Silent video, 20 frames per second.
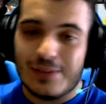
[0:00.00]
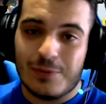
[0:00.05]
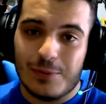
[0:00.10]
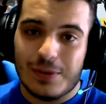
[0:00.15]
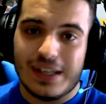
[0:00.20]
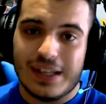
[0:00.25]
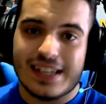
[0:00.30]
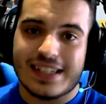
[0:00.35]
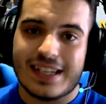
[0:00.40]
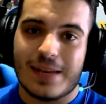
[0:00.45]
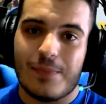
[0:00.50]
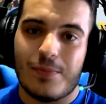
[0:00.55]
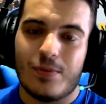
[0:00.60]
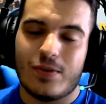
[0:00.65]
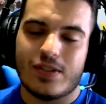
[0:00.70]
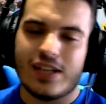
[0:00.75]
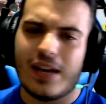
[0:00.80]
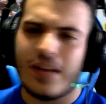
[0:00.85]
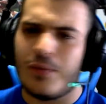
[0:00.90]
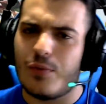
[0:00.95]
tú tienes que
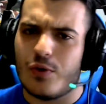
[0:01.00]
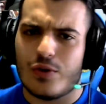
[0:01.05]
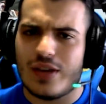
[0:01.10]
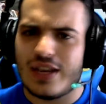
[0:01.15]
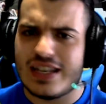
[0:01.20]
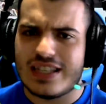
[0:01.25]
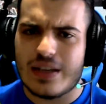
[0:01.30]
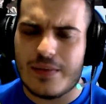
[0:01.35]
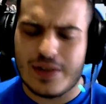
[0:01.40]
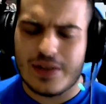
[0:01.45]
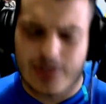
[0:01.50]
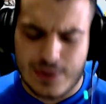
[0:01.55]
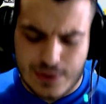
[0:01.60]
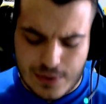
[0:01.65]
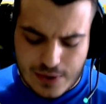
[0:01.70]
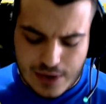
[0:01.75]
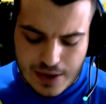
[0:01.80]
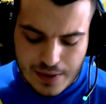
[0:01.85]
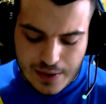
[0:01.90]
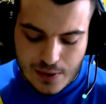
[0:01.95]
pulsar, bueno, ya sabéis todo
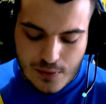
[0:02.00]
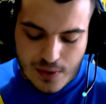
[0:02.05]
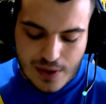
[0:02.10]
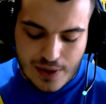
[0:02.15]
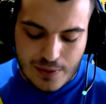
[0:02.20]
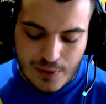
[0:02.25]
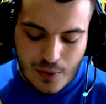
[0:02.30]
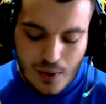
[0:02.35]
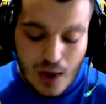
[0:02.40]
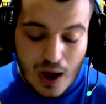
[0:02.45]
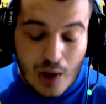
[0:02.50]
lo que habéis jugado, ¿no?